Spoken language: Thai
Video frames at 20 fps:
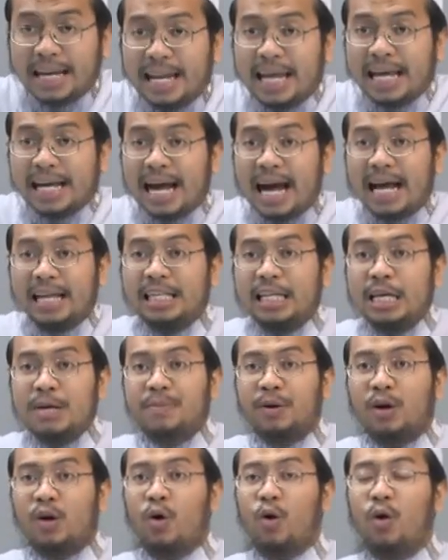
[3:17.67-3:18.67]
ในการที่
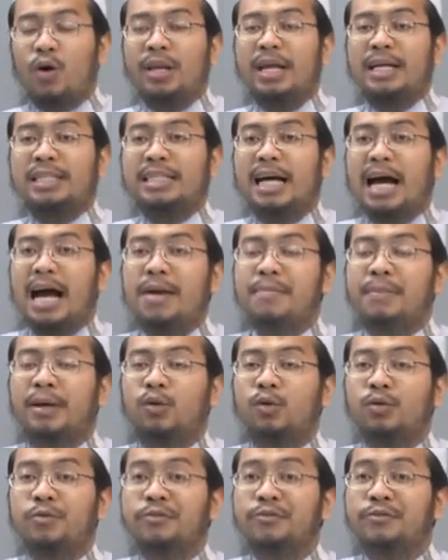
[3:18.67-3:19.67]
พระองค์เนี่ยจะให้ม
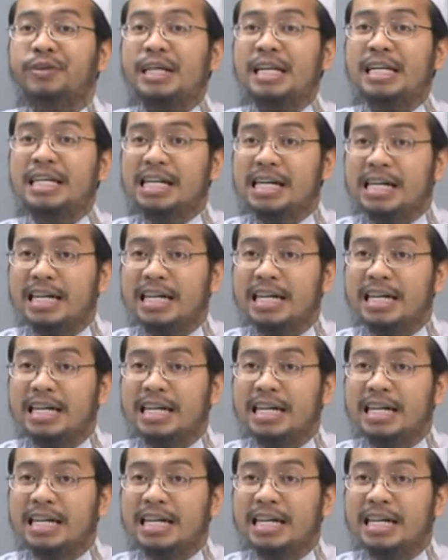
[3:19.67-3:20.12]
นุษย์ฟื้น